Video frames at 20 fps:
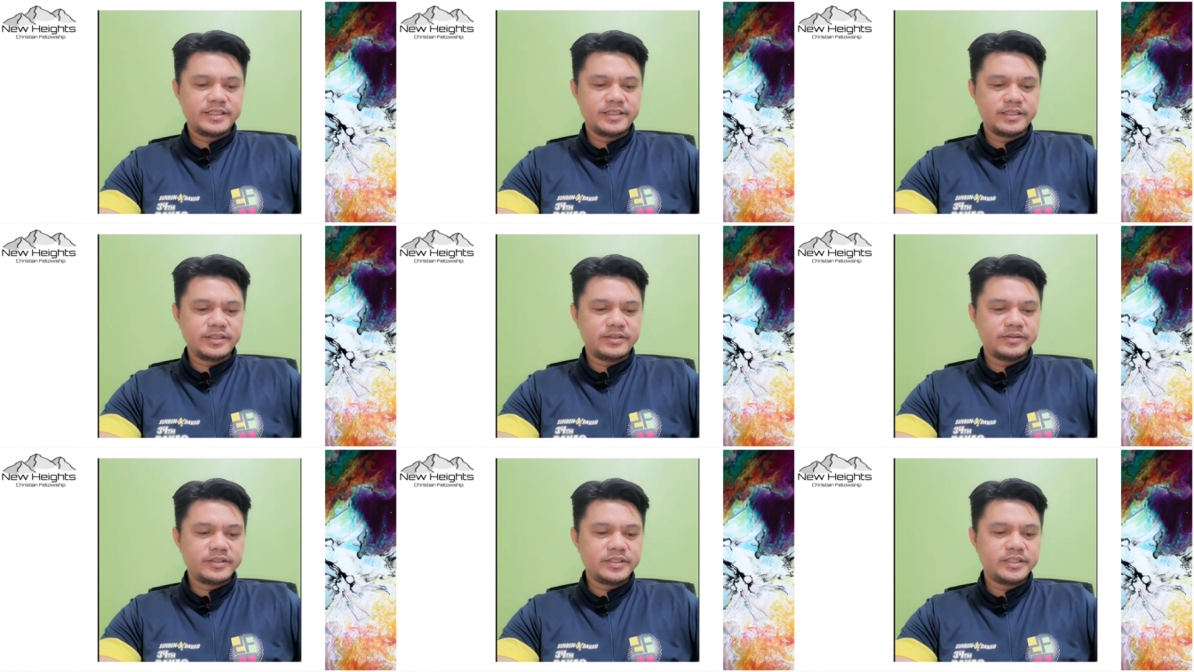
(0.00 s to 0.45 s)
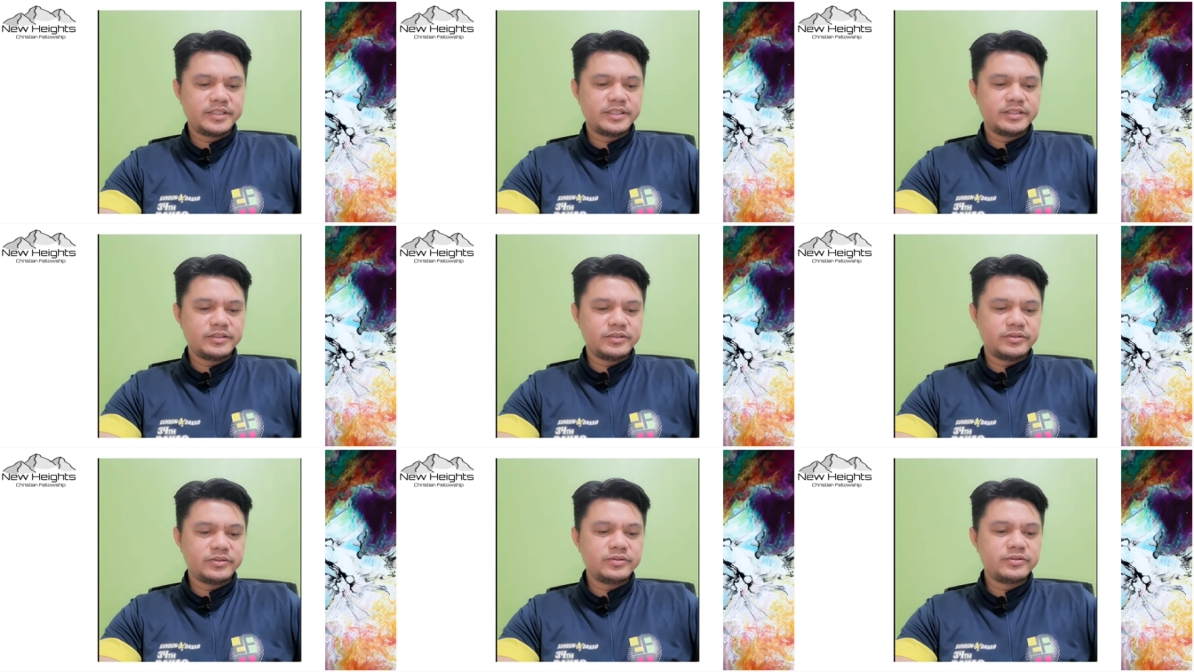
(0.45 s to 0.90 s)
the
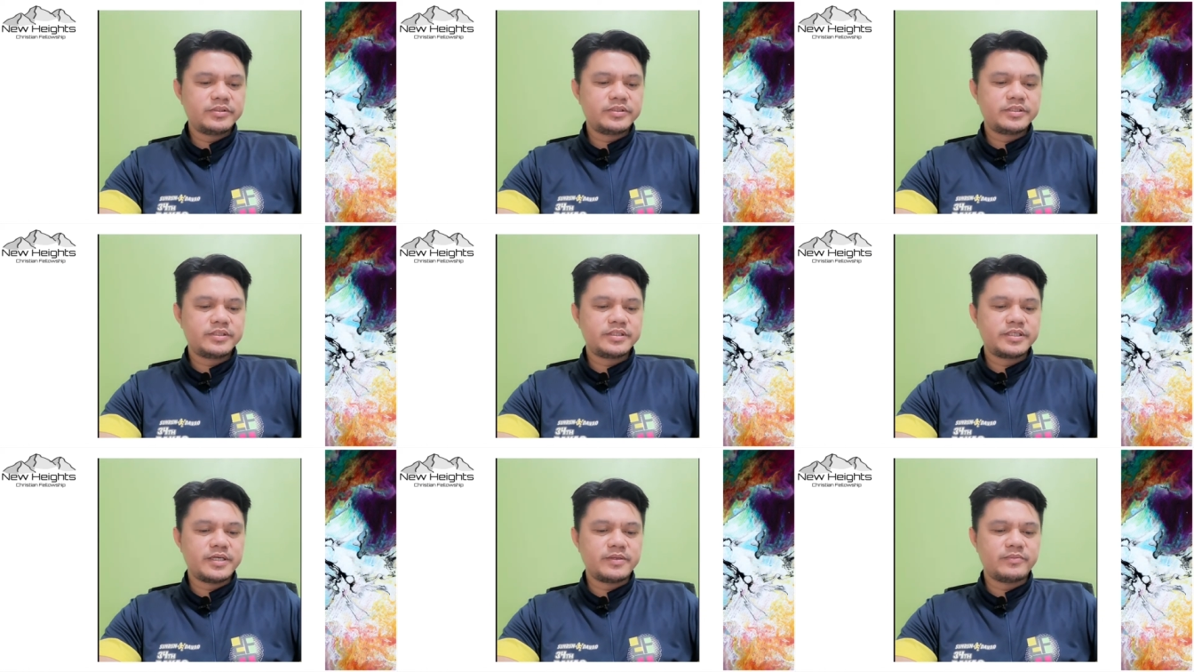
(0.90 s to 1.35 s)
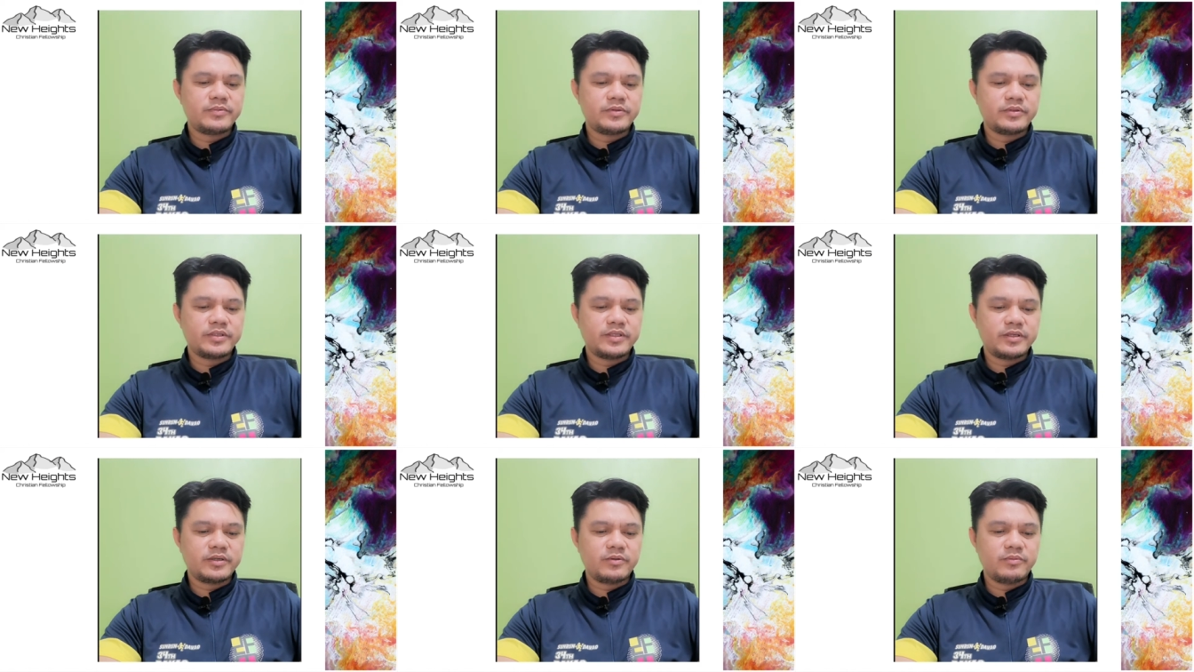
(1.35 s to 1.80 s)
Grecian Jews
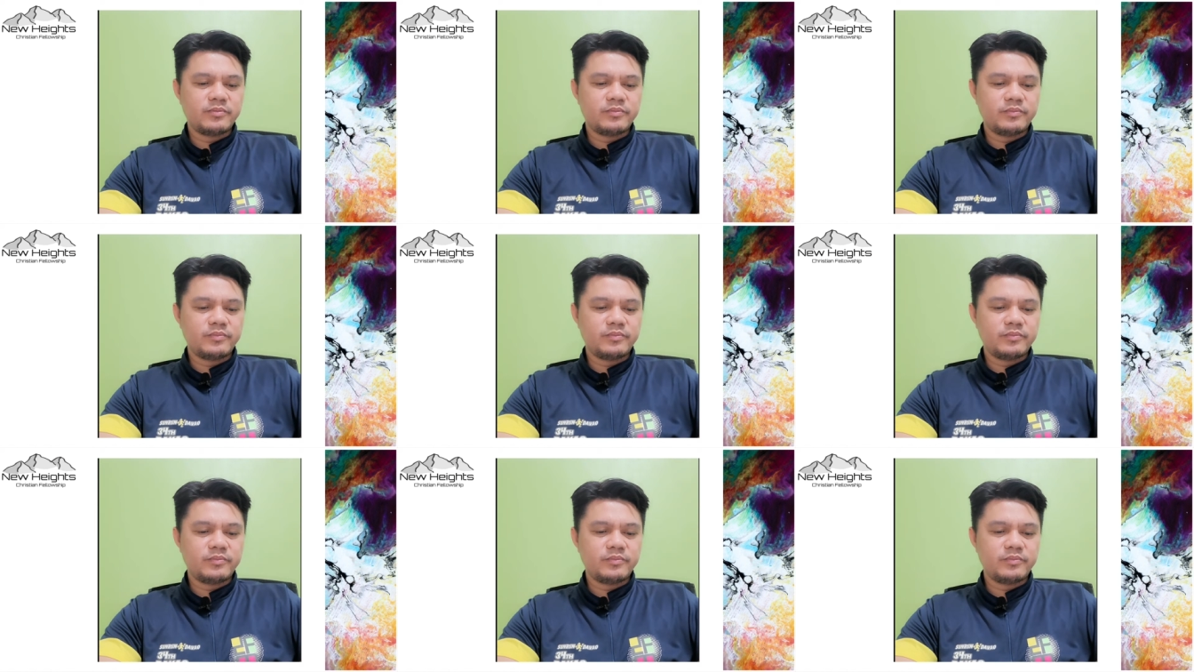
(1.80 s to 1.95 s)
among, the,